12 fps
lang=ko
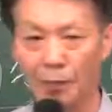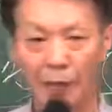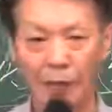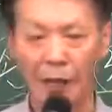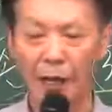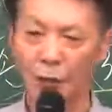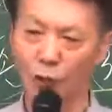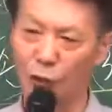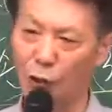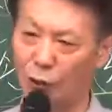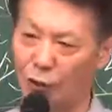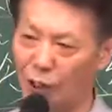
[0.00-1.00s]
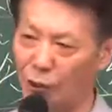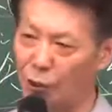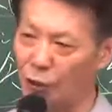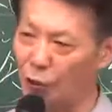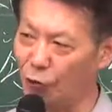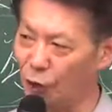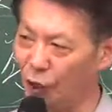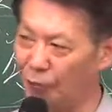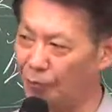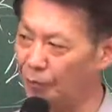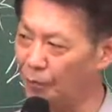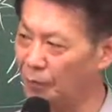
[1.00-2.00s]
얘가 6개월짜리요. 기준이.
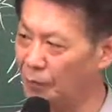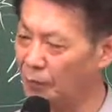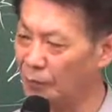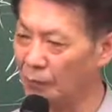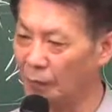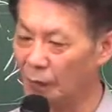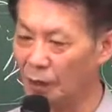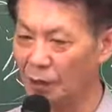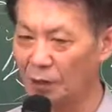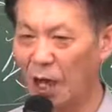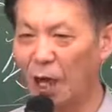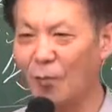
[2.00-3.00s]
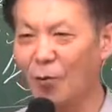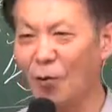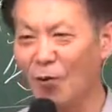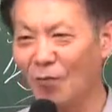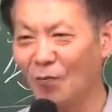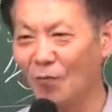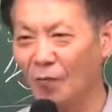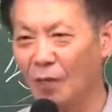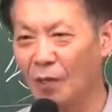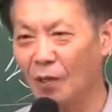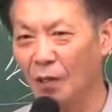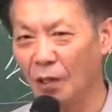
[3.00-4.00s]
사가 뭐요?
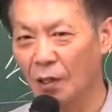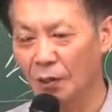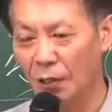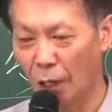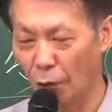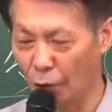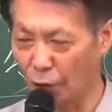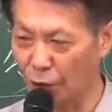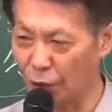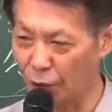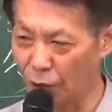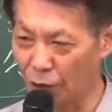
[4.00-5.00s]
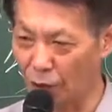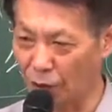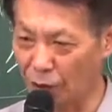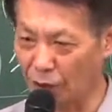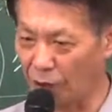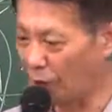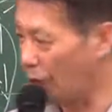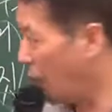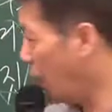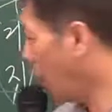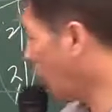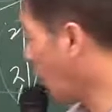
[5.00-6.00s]
사용인이 등록 결정일 때.
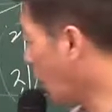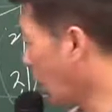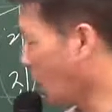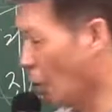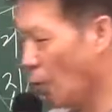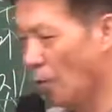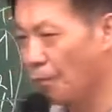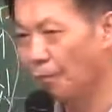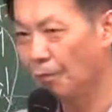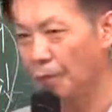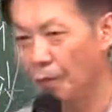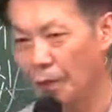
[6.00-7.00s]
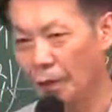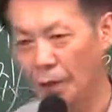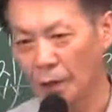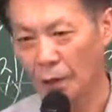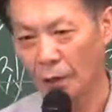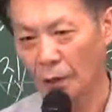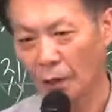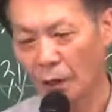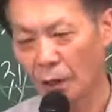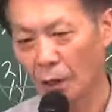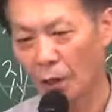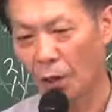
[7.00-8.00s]
거가 뭐요?
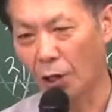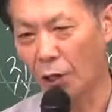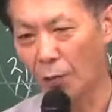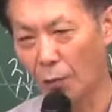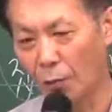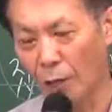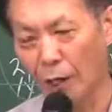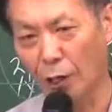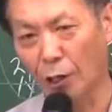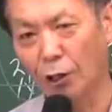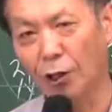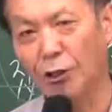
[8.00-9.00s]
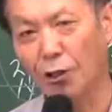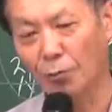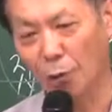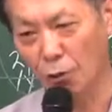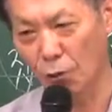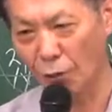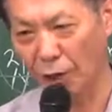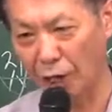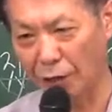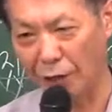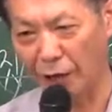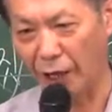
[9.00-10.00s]
거래정보망에 거짓 정보를
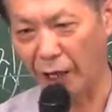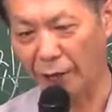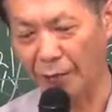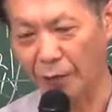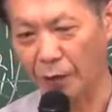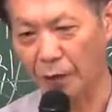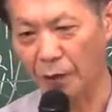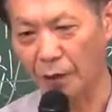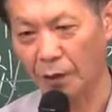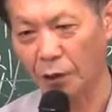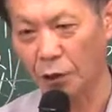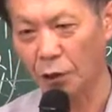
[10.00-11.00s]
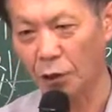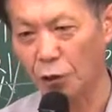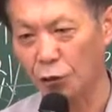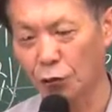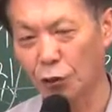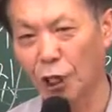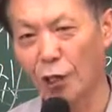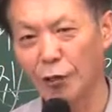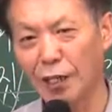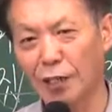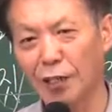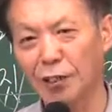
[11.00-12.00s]
공개했을 때
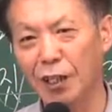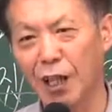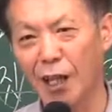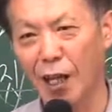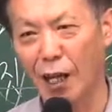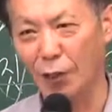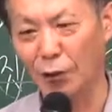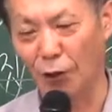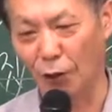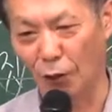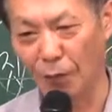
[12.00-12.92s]
6개월짜리는 4개가 있어요.